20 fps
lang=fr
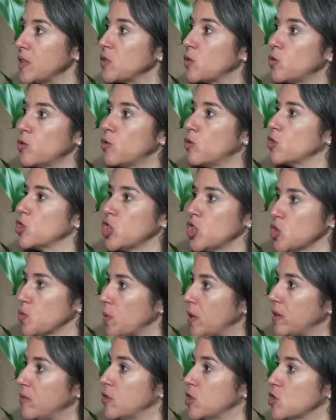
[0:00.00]
parce qu'on ne
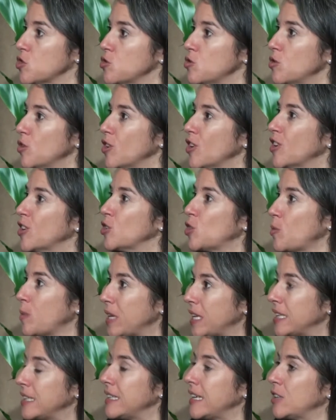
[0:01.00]
change pas les voitures quand on
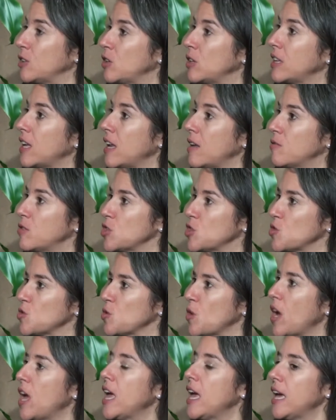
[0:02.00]
met de l'éthanol mhm. dans la
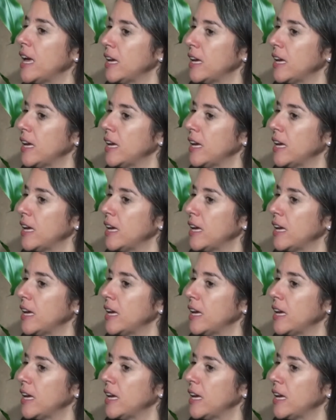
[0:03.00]
voiture.